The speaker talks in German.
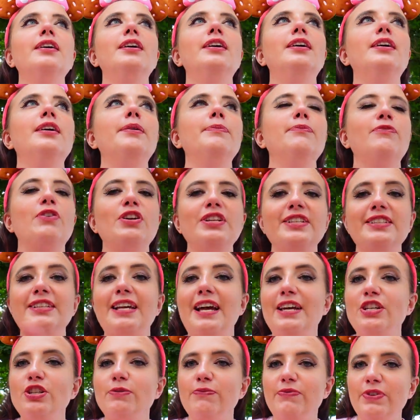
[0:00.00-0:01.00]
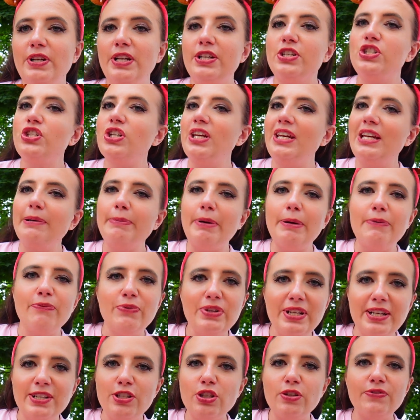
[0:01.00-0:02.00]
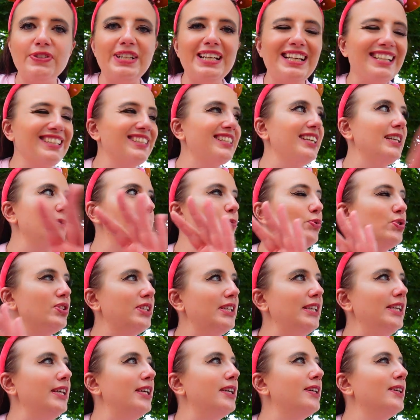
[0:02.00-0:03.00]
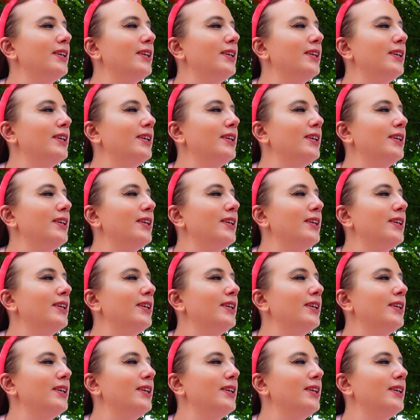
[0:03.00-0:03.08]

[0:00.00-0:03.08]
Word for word: Ähm, wollte es eigentlich im Village trainieren, aber im Village läuft die ganze Zeit Musik